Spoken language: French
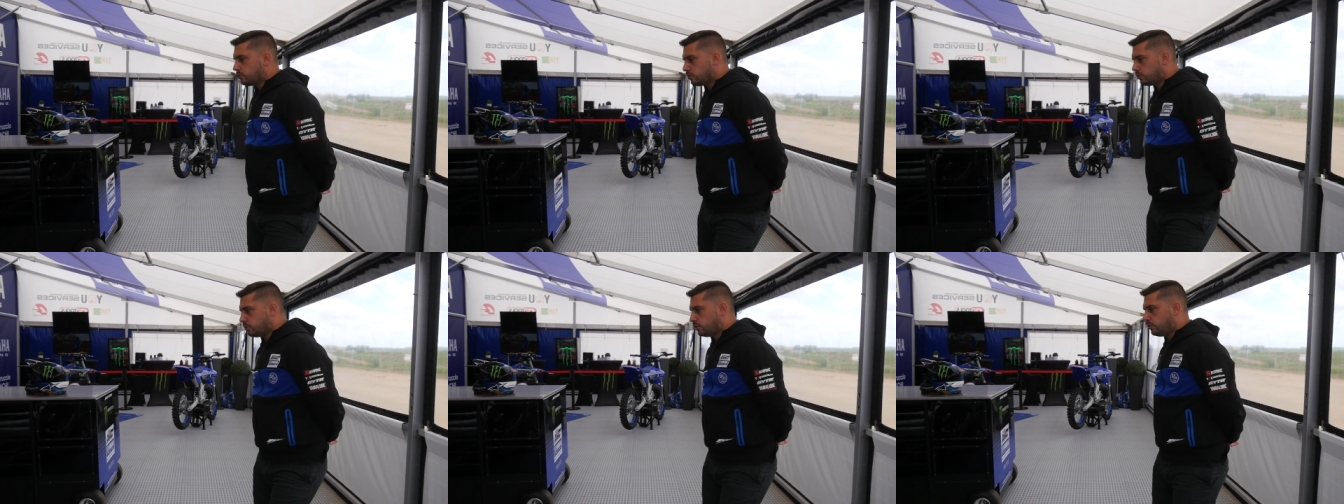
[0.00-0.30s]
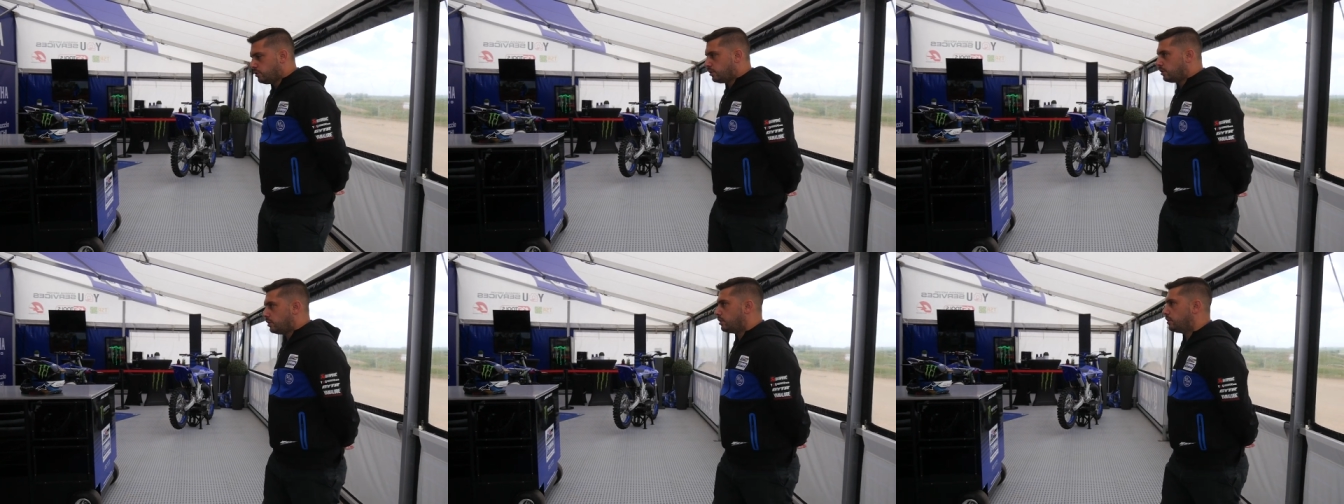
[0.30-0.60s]

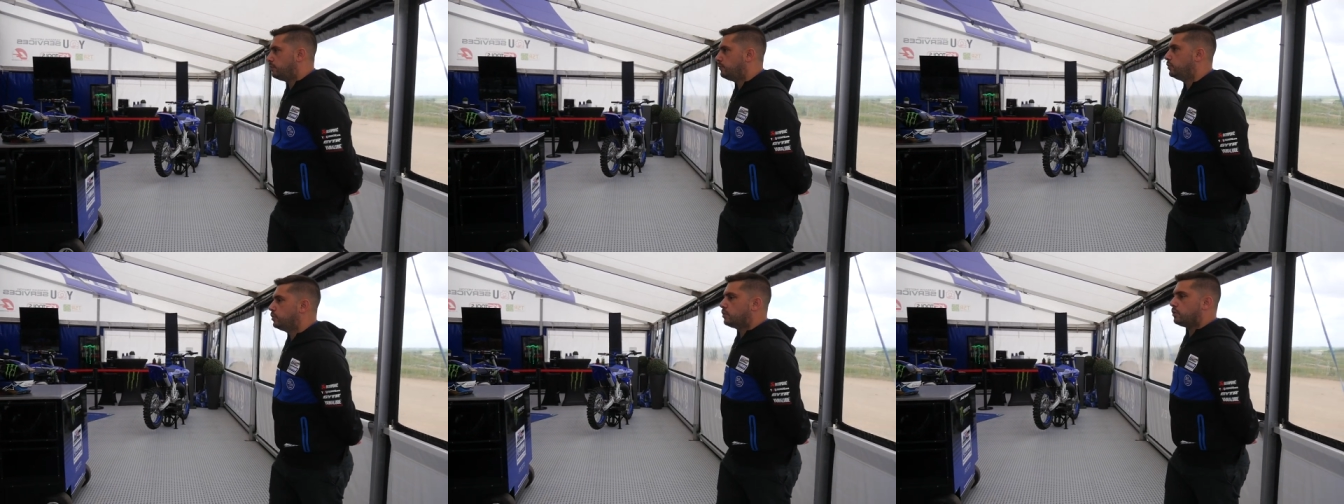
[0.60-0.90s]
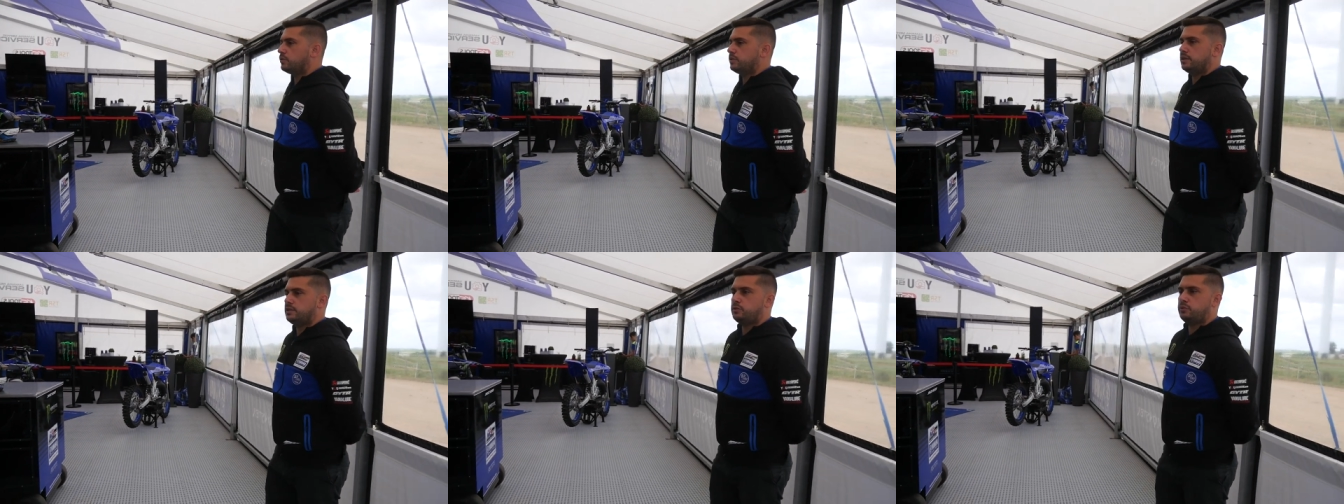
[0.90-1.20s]
Euh, vu
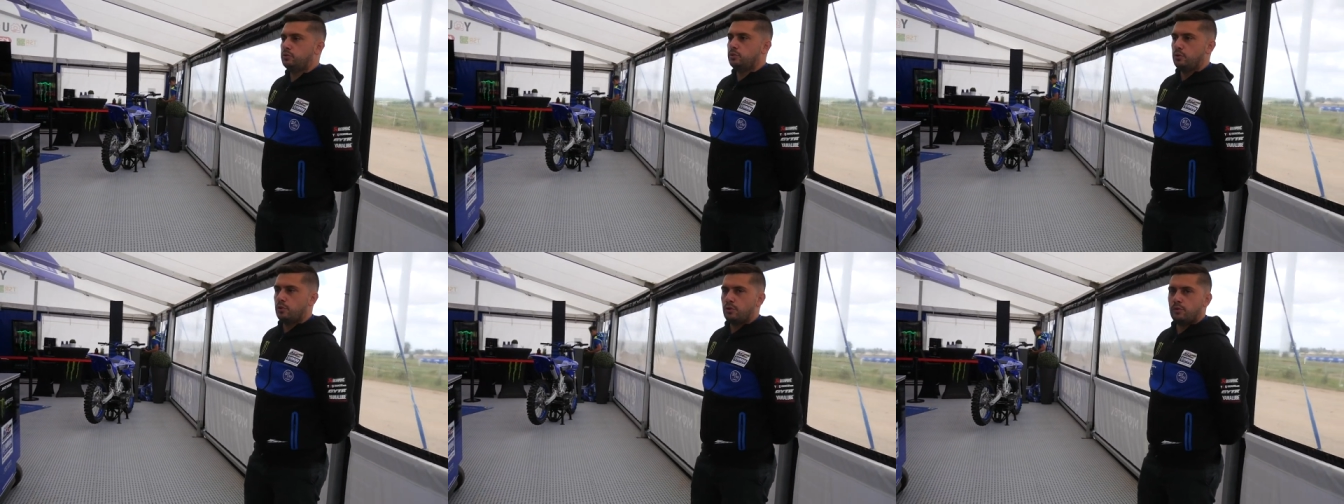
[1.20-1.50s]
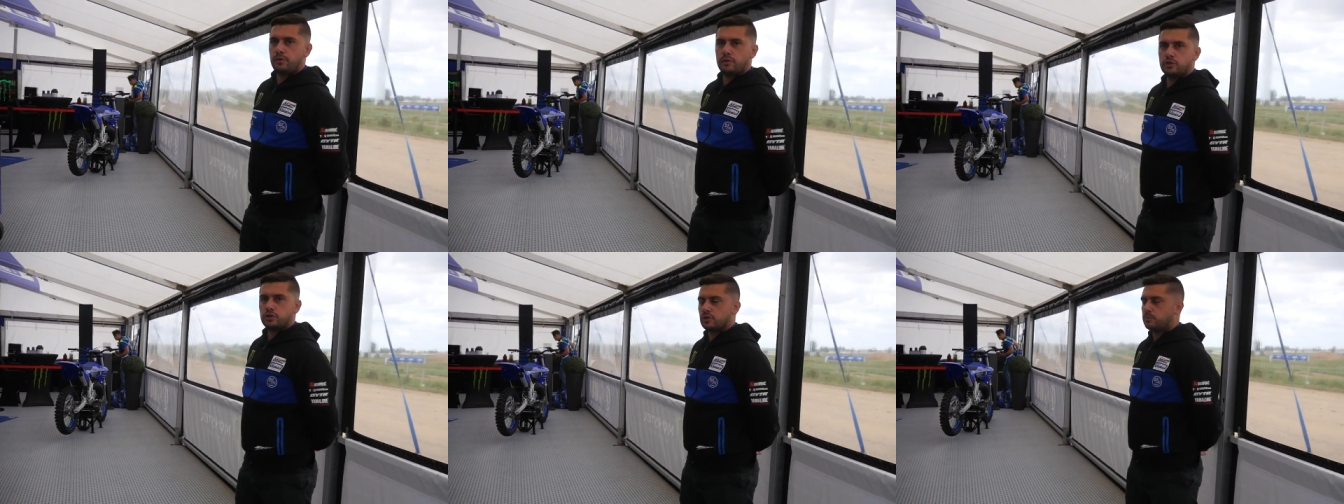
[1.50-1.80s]
qu'on est sous le haut
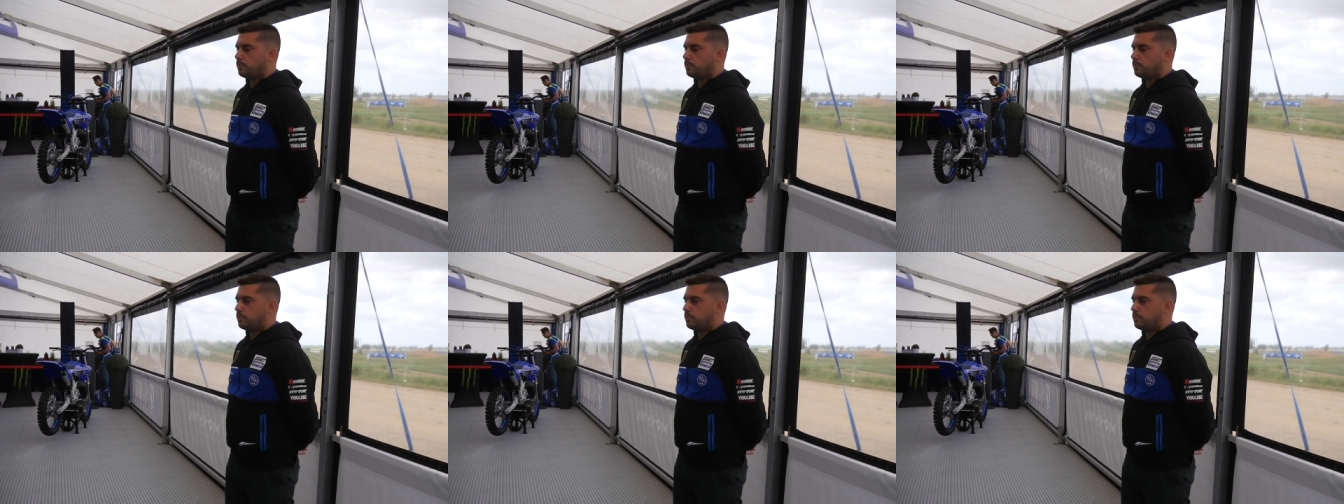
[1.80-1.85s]
vent, j'en